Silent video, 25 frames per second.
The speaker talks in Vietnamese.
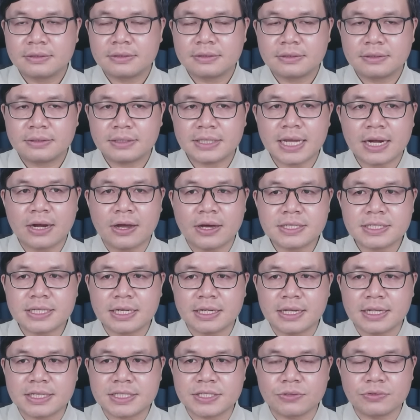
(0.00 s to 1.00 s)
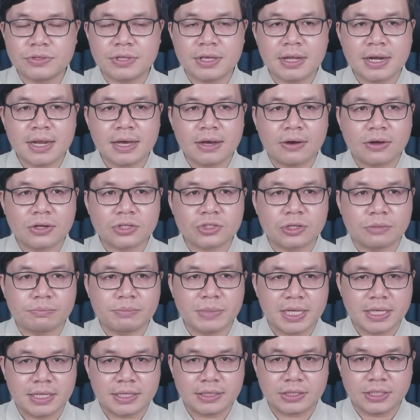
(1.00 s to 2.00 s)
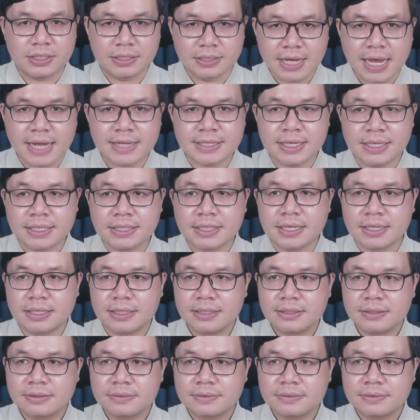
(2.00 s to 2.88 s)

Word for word: Người ta nói rằng là Triều Tiên đang còn chuẩn bị thử hạt nhân cơ.